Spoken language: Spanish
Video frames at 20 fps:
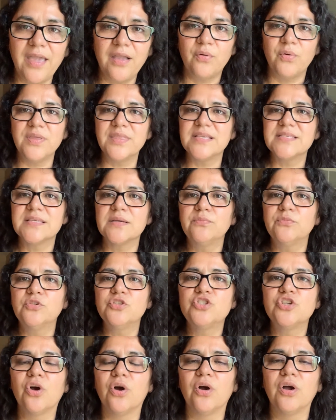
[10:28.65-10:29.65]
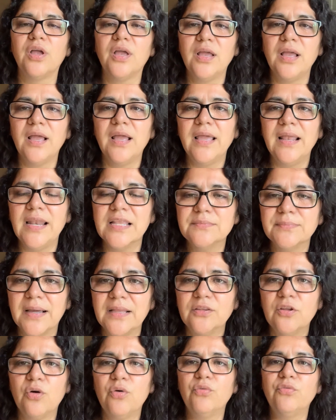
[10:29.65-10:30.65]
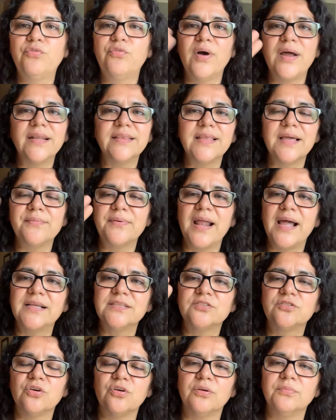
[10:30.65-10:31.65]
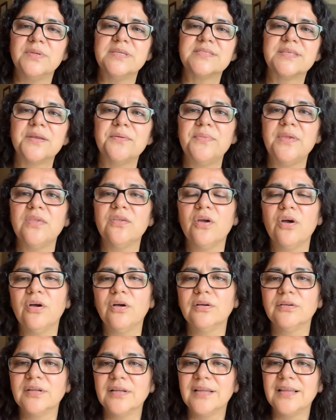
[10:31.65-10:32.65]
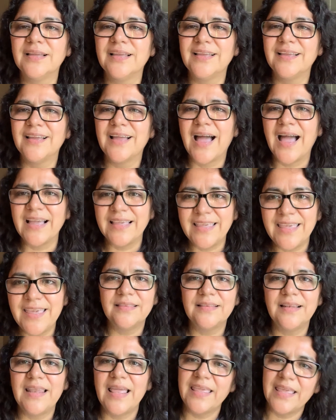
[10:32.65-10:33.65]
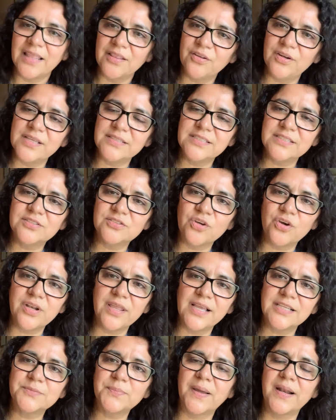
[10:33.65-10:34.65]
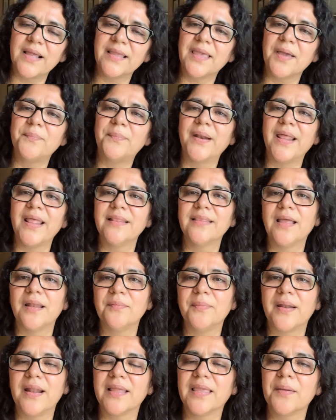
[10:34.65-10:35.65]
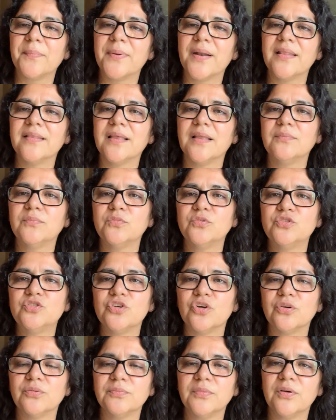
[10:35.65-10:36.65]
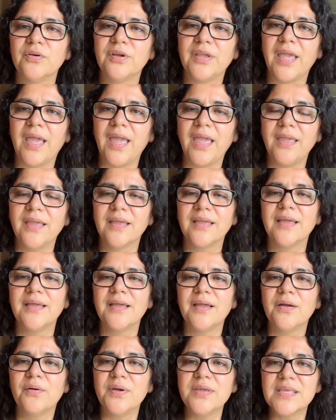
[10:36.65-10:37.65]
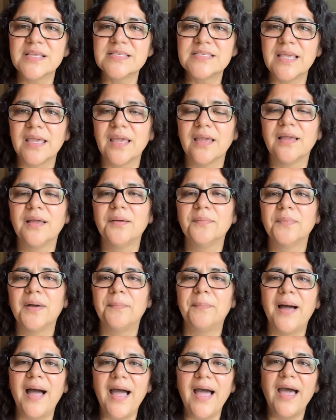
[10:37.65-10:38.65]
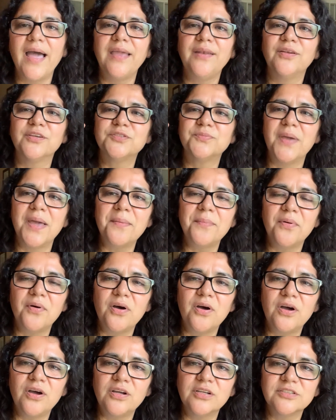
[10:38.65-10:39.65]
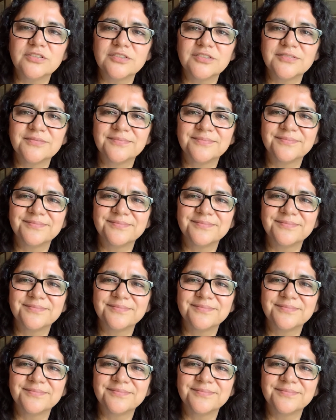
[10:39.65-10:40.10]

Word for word: Cuídense mucho. Les mando un fuerte abrazo, mis Miño, aquí leyéndoles historias para que aprendan, para que aprendan mucho, ¿ok? Cuídense. Bye bye, nos vemos.